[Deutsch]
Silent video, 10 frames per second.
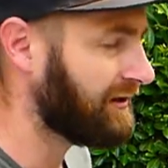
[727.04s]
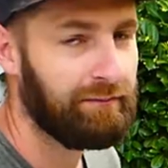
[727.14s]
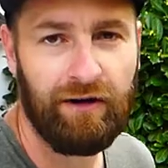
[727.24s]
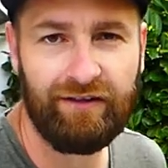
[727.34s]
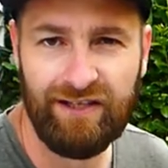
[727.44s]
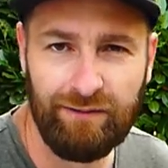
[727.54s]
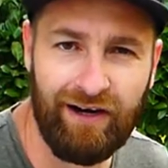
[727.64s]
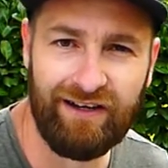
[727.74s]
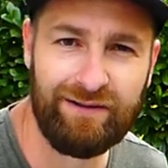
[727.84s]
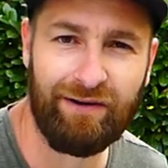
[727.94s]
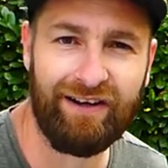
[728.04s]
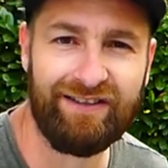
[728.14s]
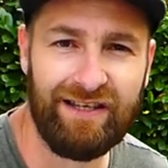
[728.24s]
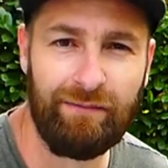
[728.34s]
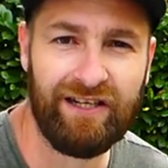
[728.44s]
Trittplatten, das war zwar
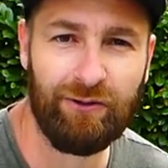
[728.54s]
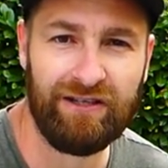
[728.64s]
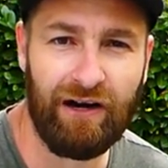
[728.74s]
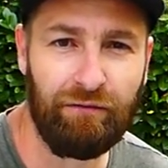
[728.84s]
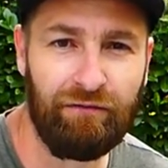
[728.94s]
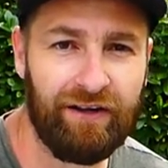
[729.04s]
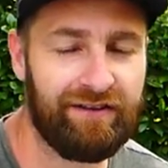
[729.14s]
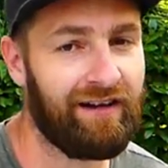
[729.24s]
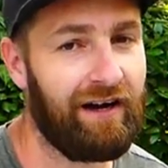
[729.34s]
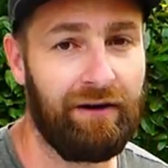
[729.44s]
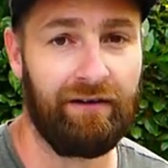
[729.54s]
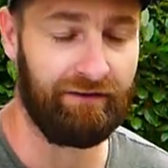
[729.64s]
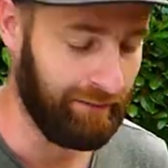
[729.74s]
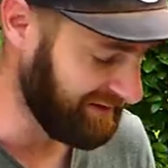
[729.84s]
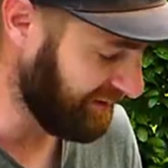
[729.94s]
ein ziemlich großer Aufwand, aber wenn man